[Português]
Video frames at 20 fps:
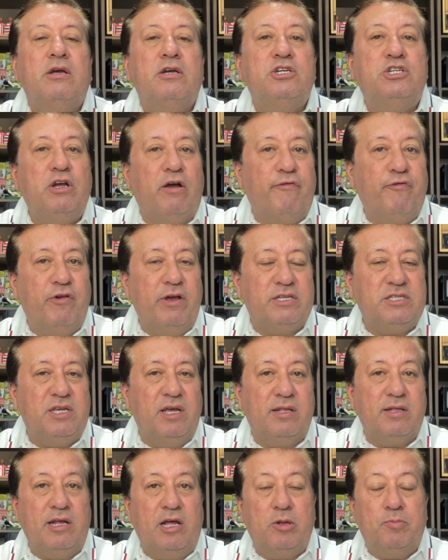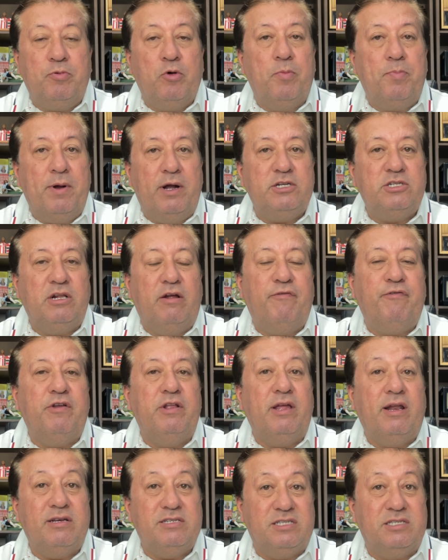já foi acertada por parte da
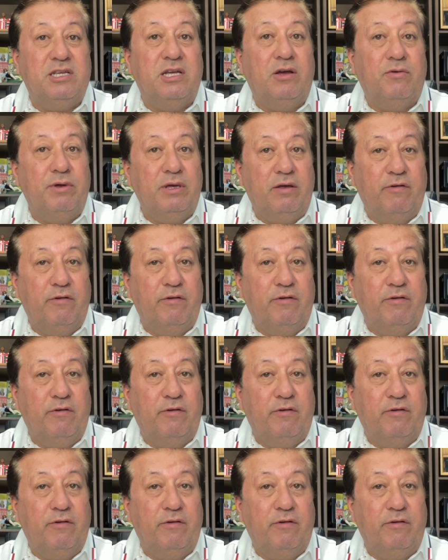federação.